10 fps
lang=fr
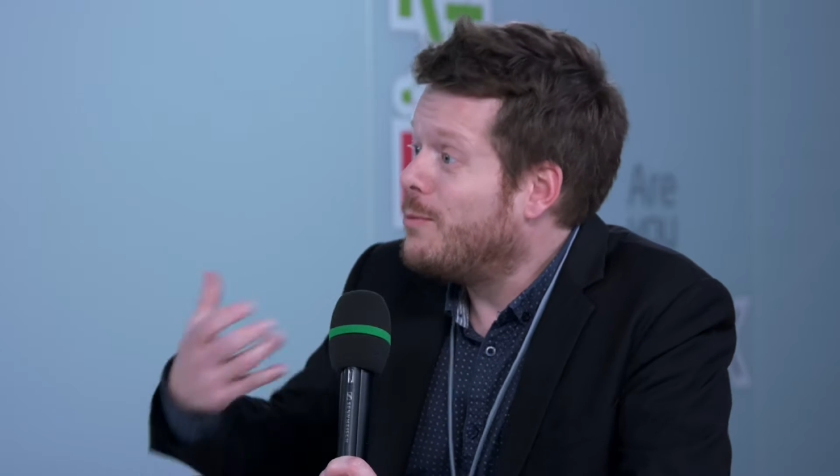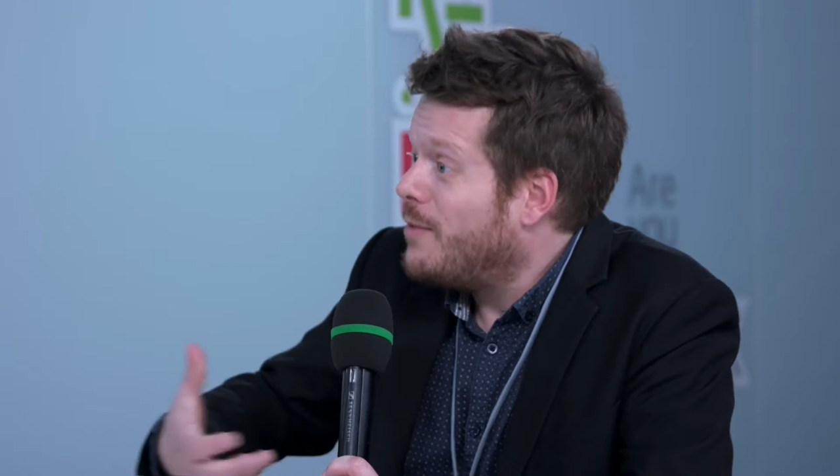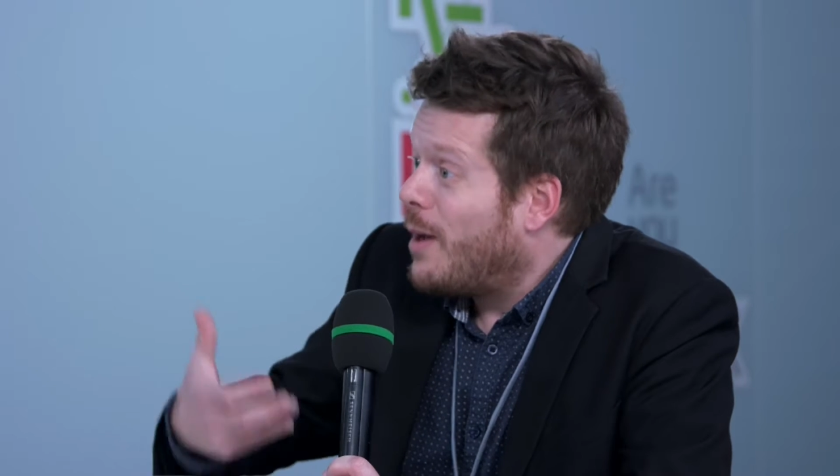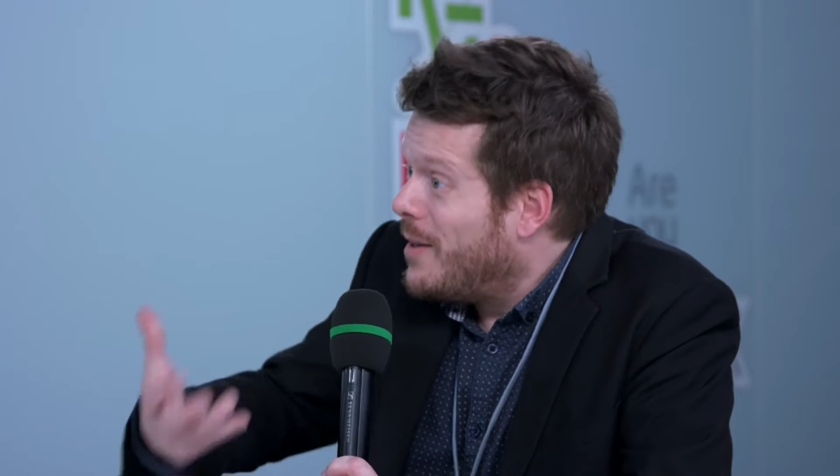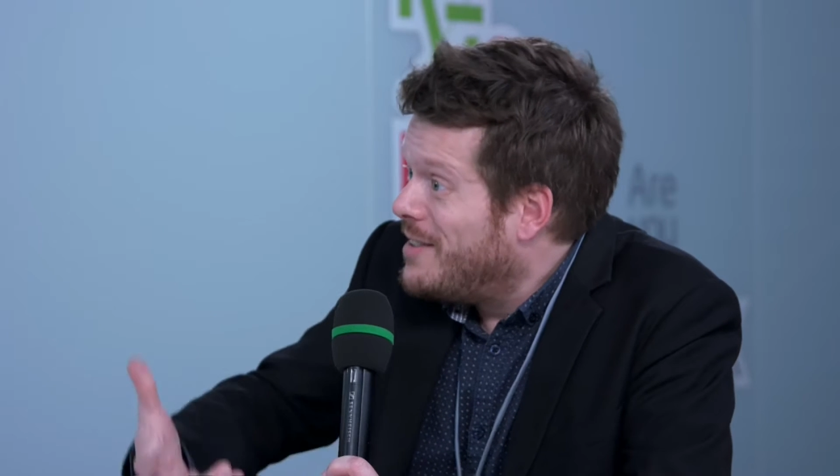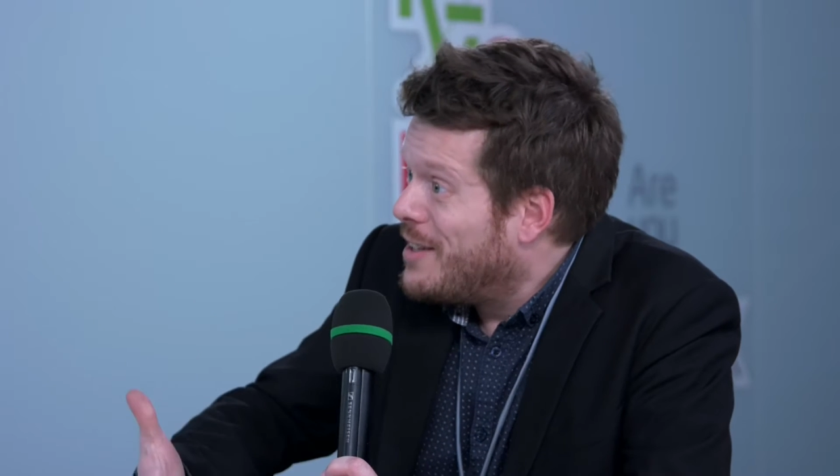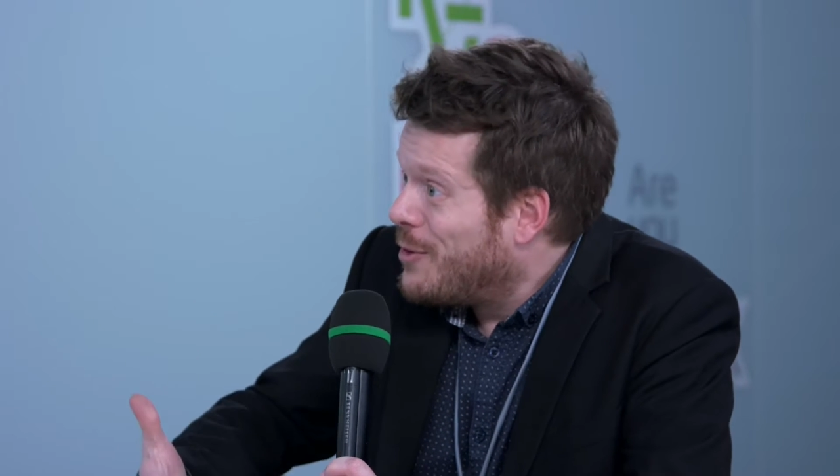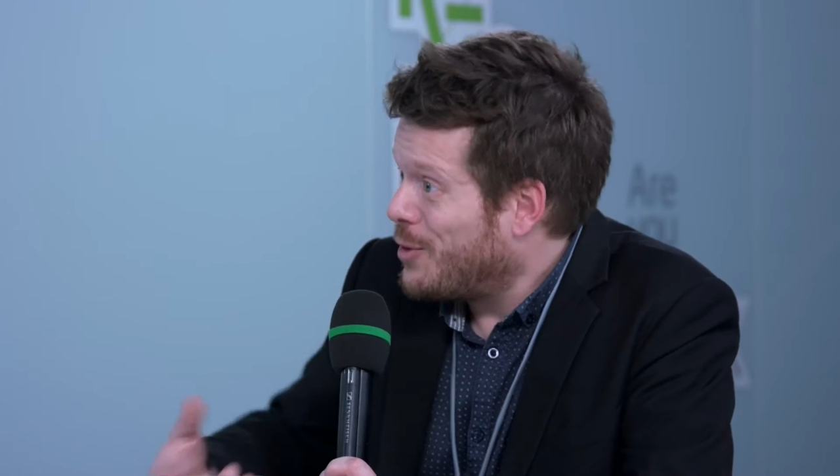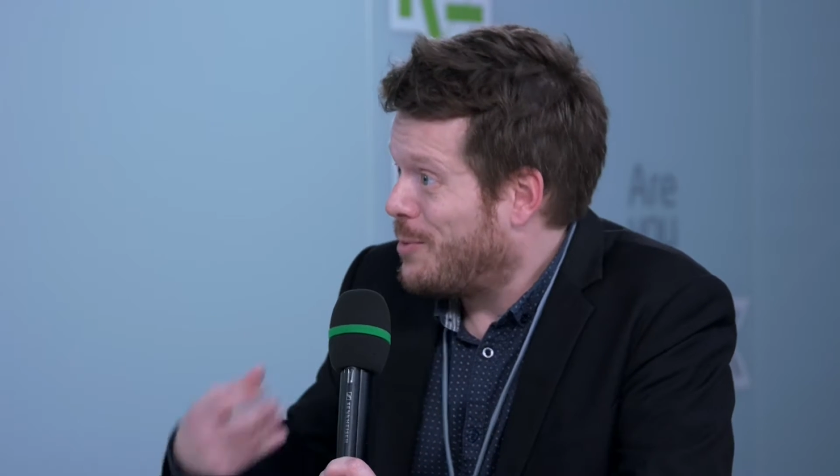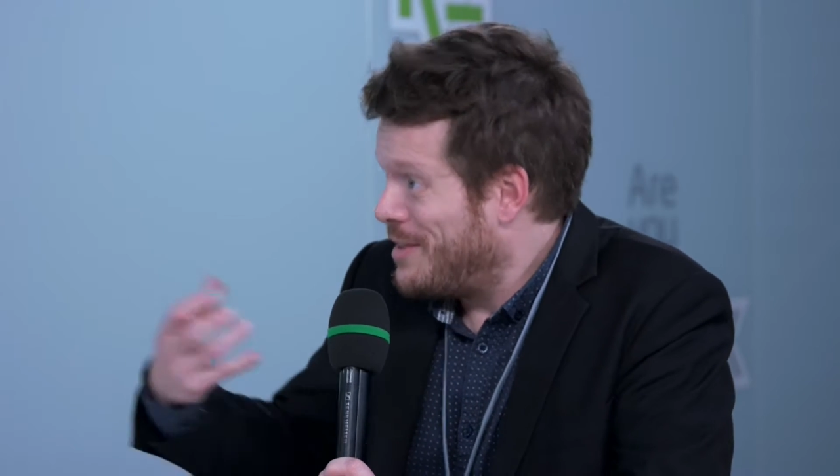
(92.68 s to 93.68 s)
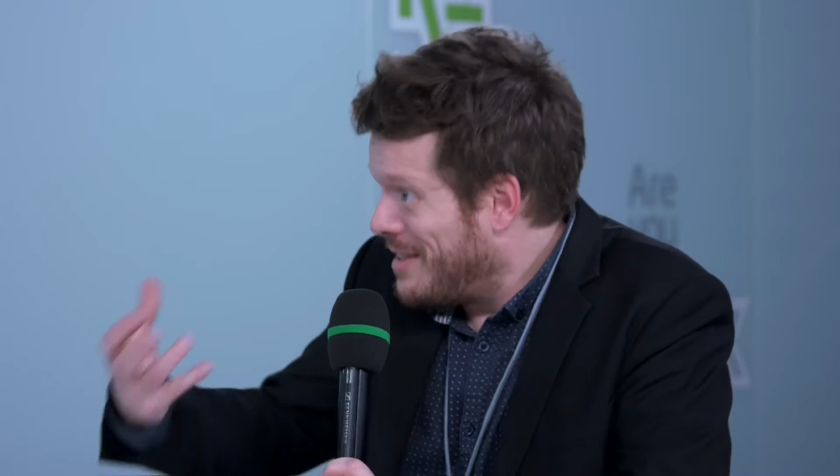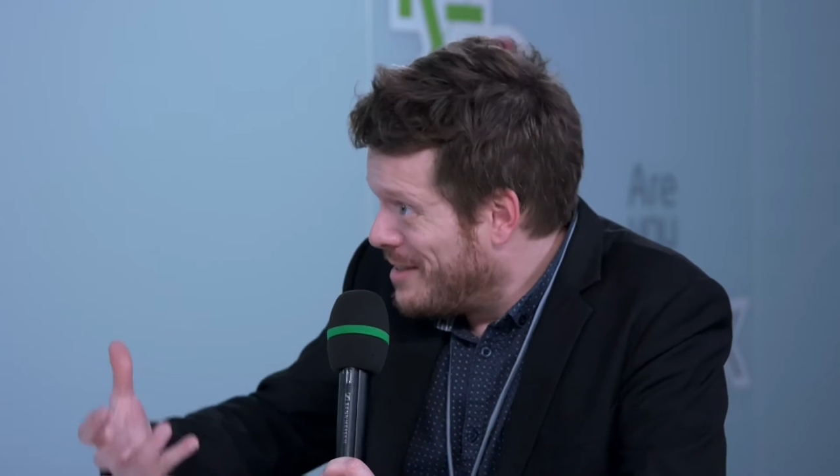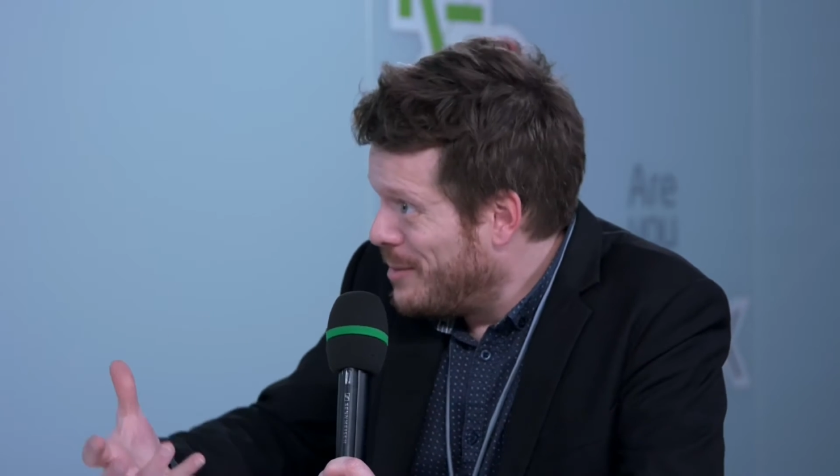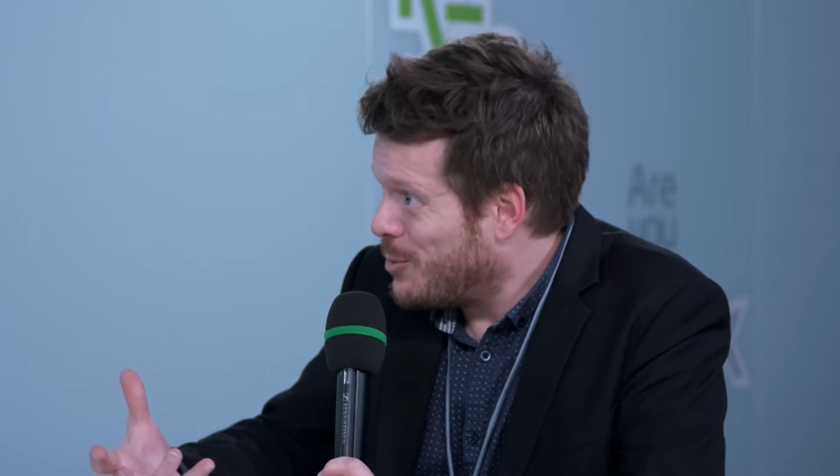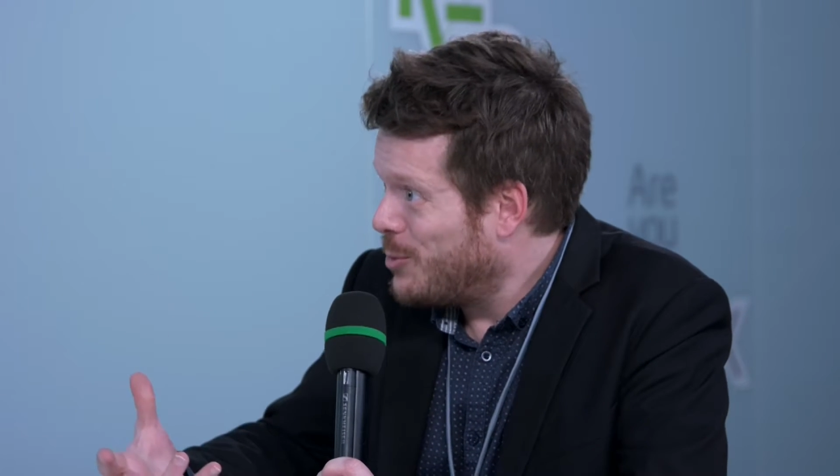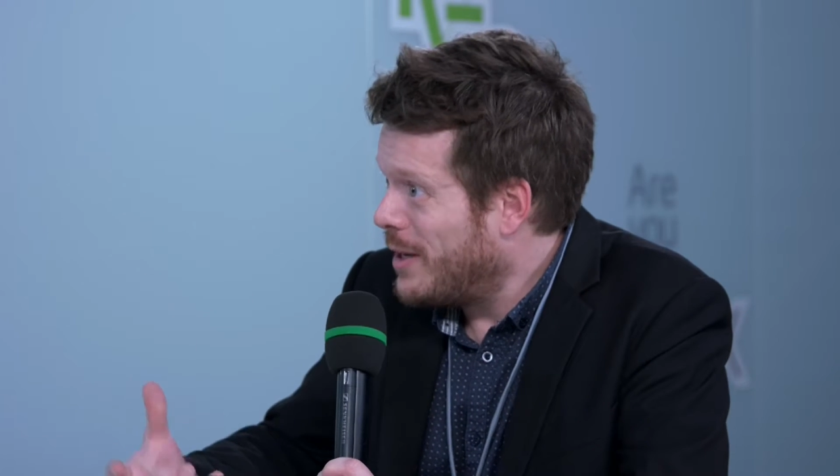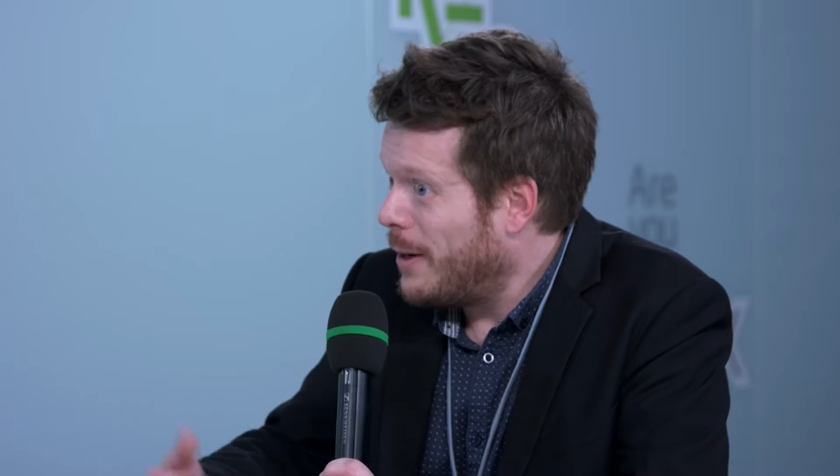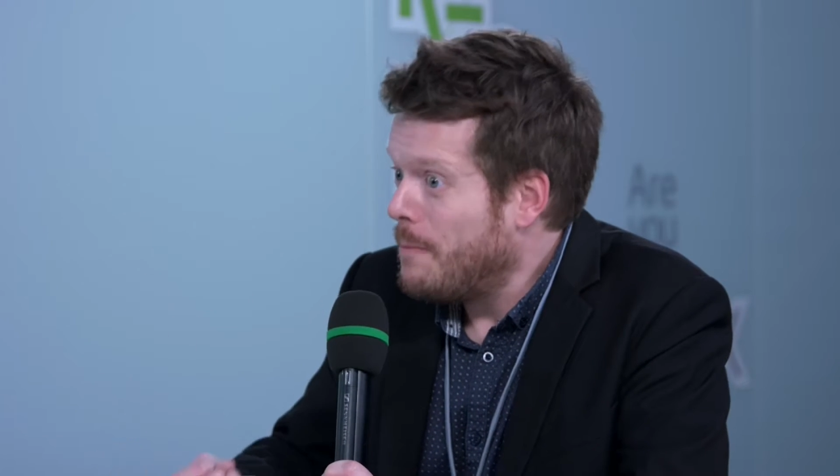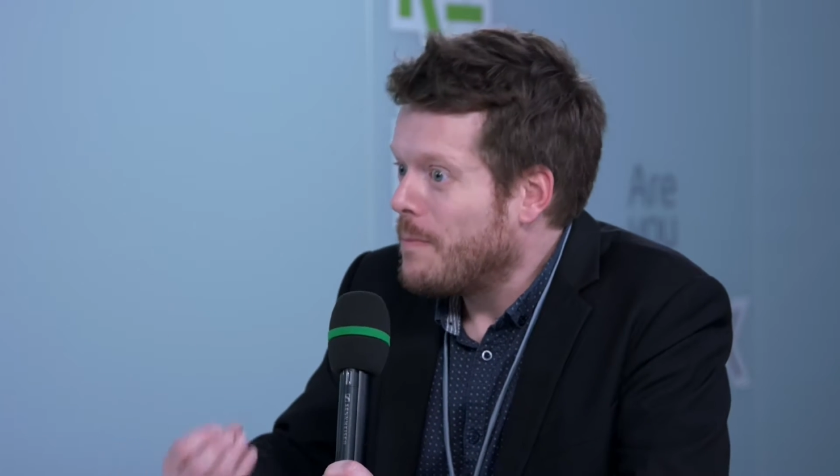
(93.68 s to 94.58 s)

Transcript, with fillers: verbalisateur, je ne sais pas si ça se dit, mais en tout cas,